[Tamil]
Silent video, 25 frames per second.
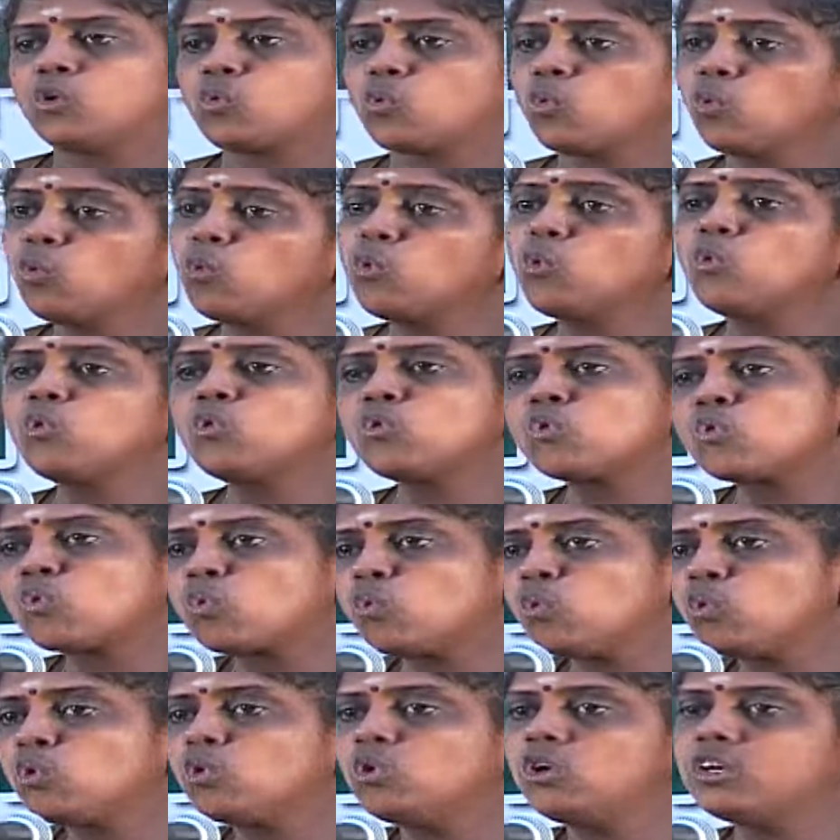கூண்
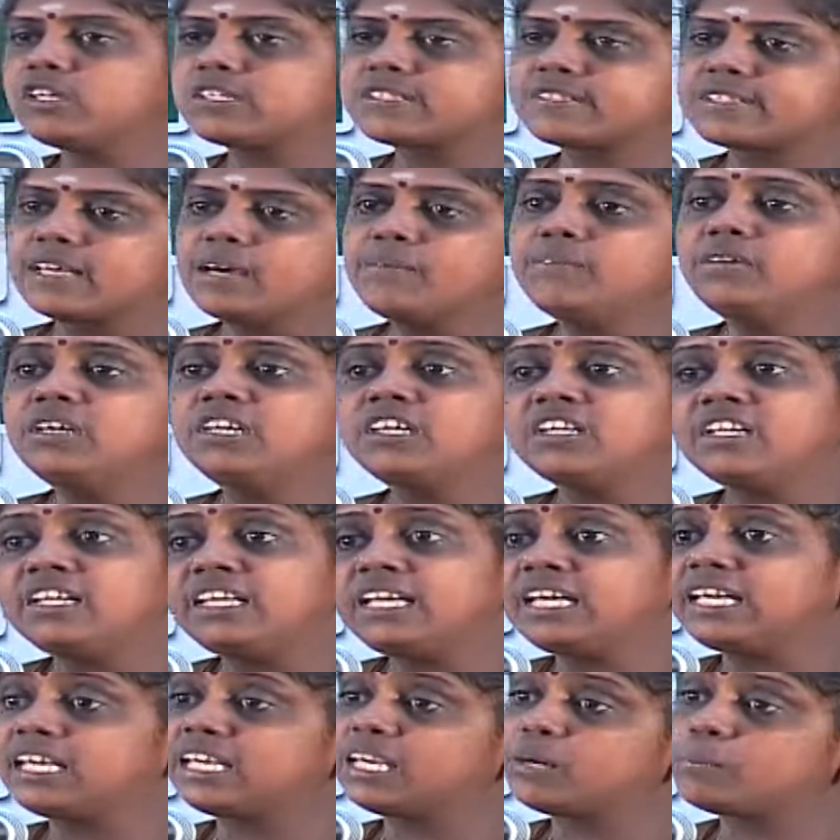குருடு செவிடு
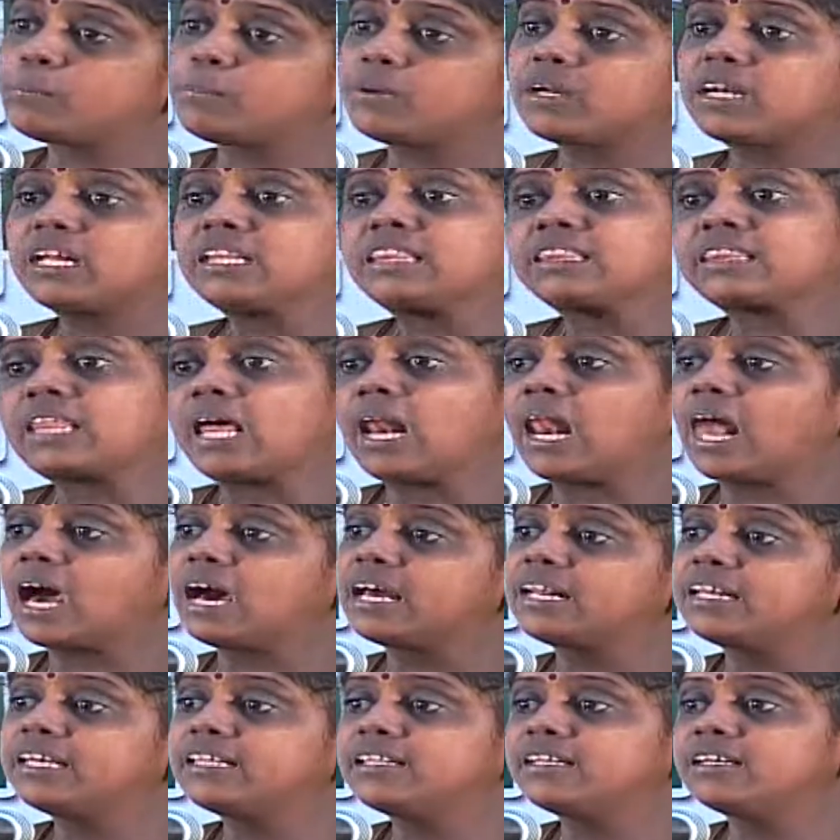நீங்கி பிறத்தல்
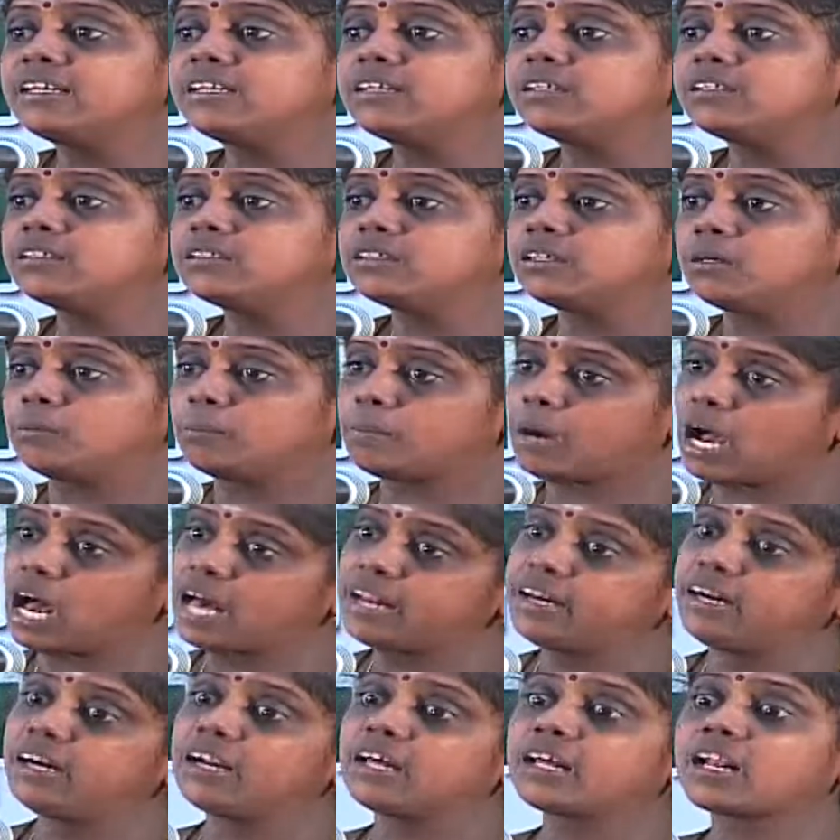அரிது
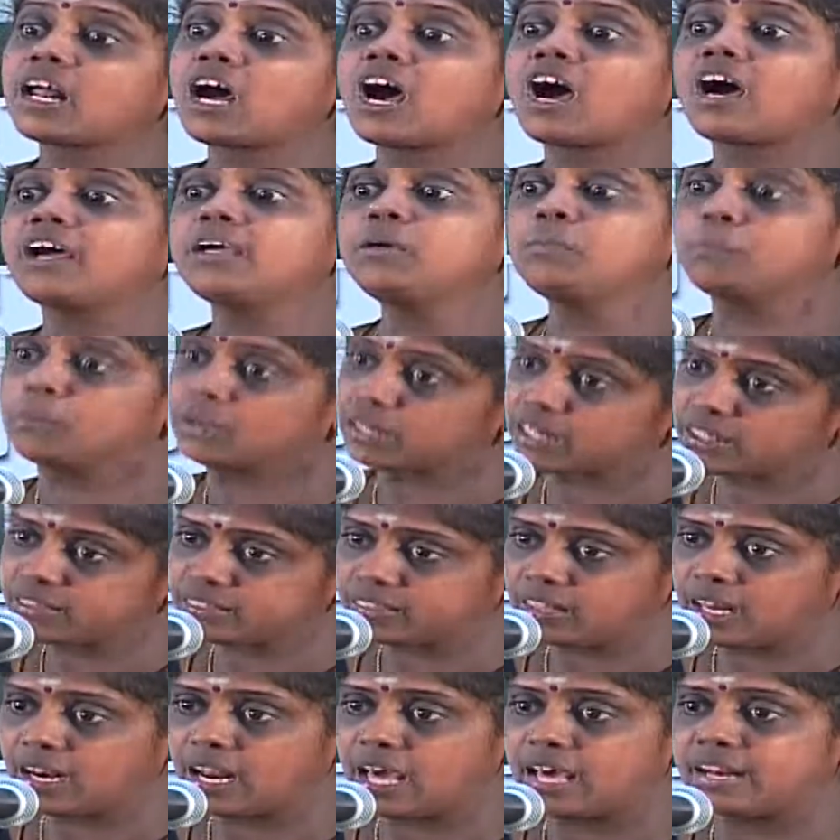மானிடராய்
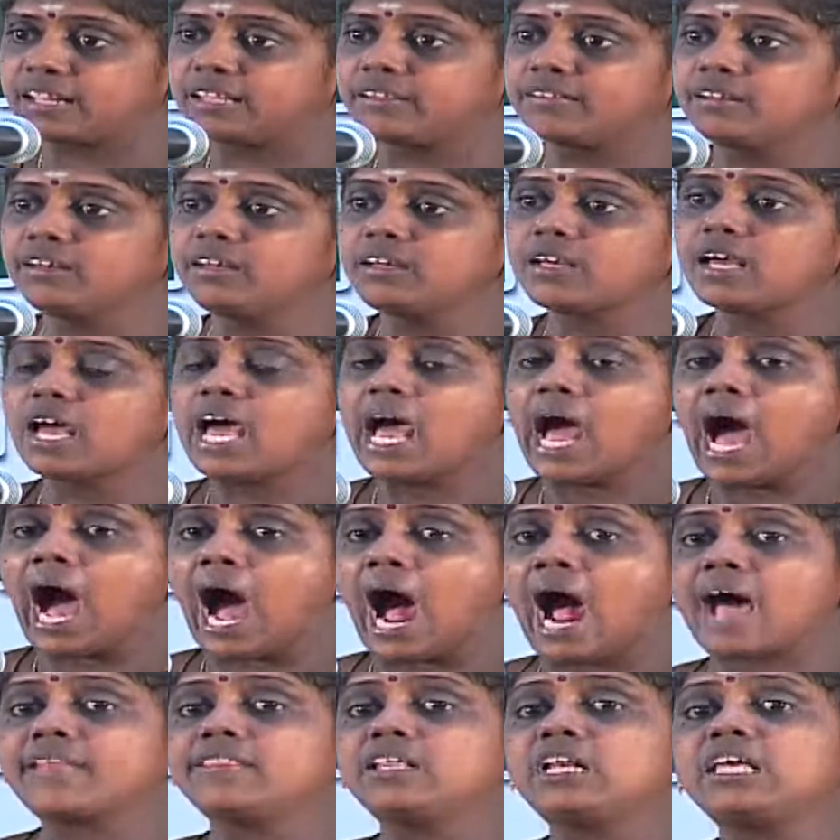பிறத்தல் அரிது
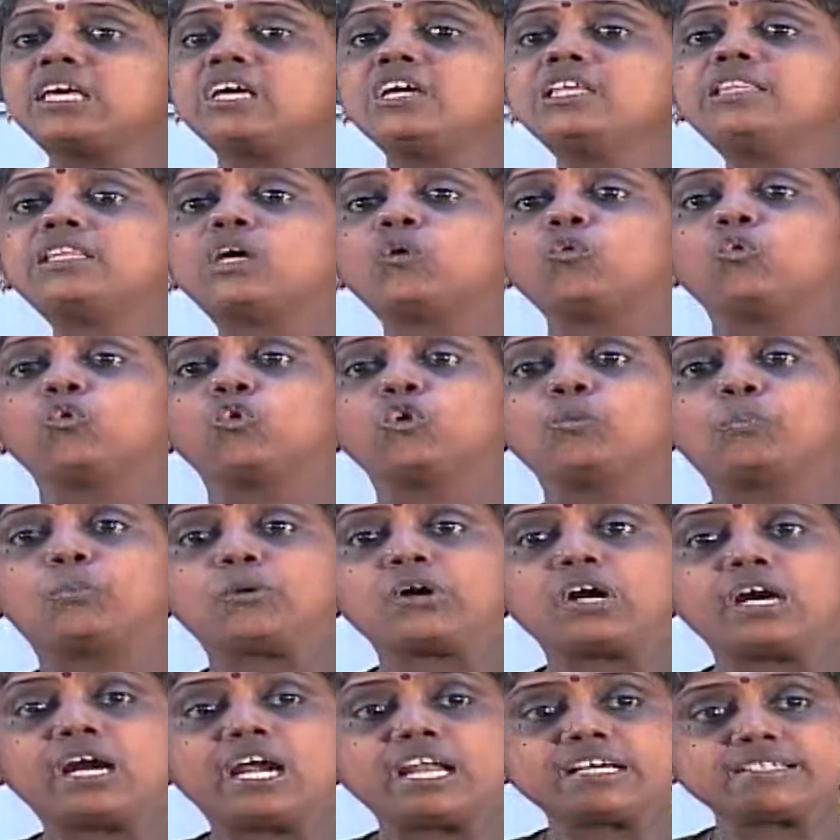அதுலேயே இந்த
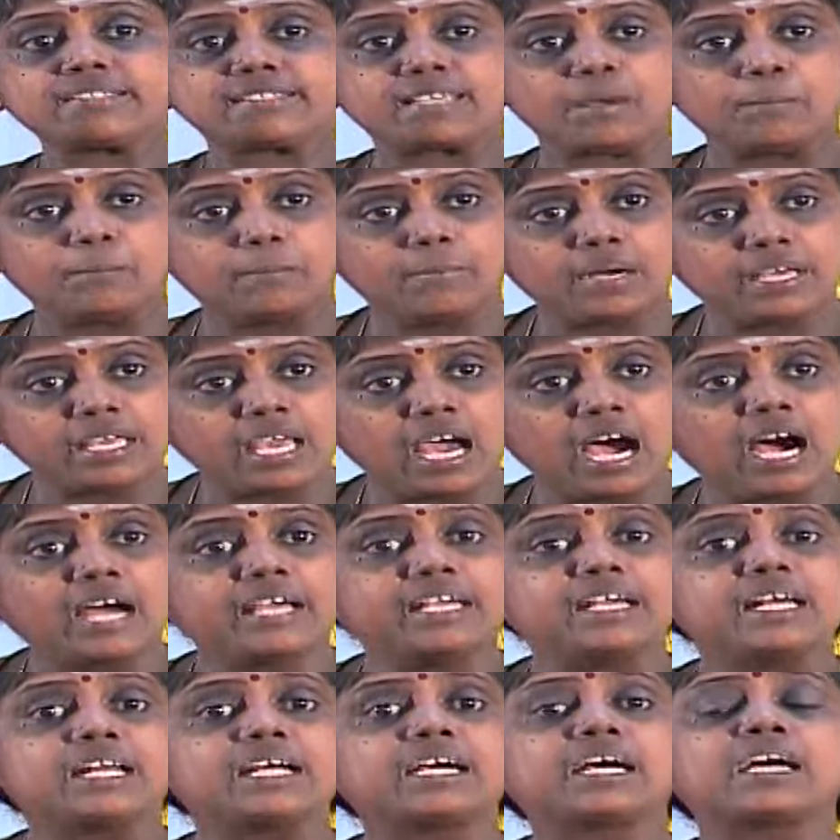உறுப்புகள்லாம்
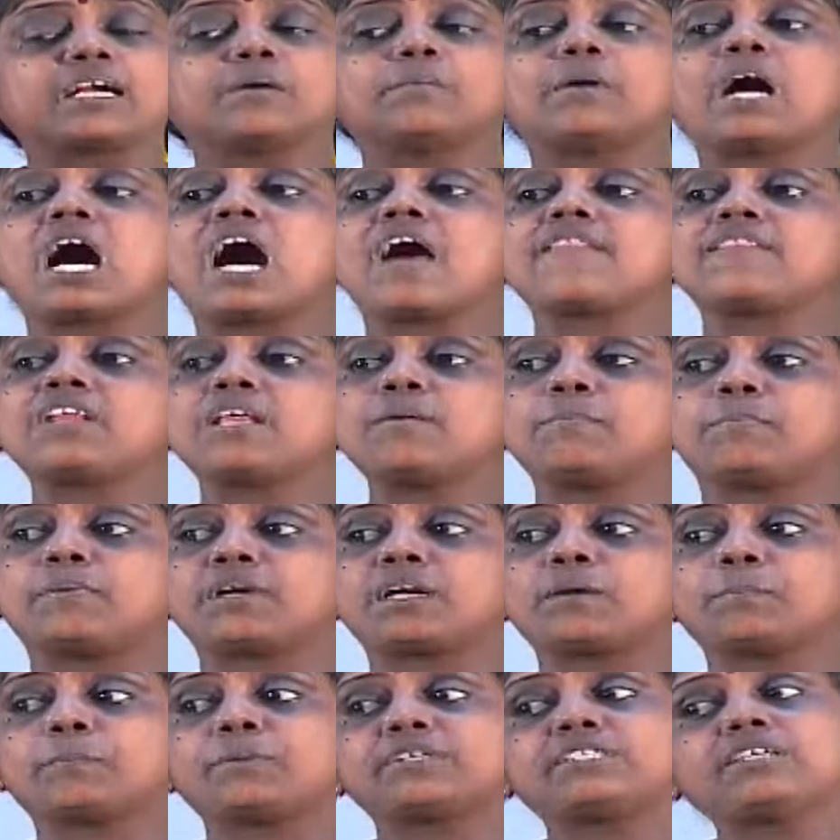செம்மையாக இருக்கிற மாதிரி
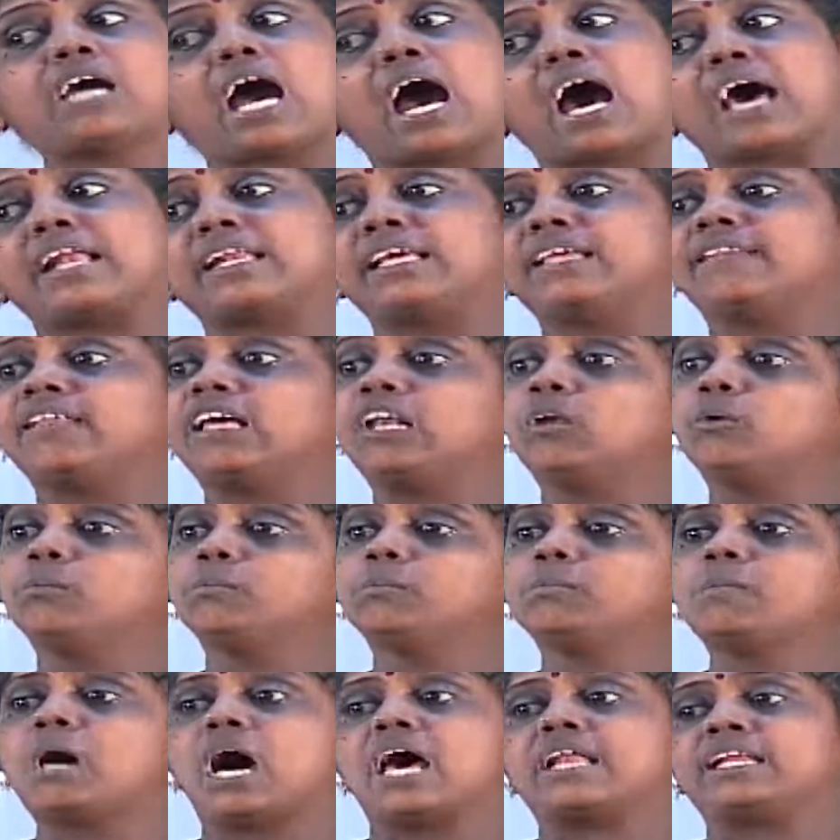பிறப்பது
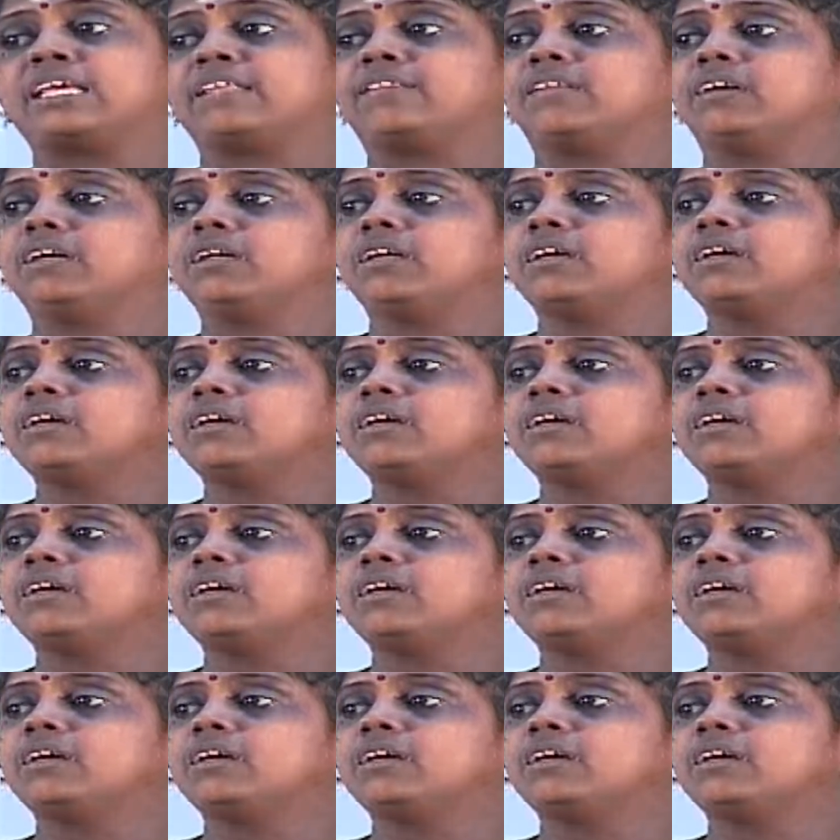அரிதிலும் அரிது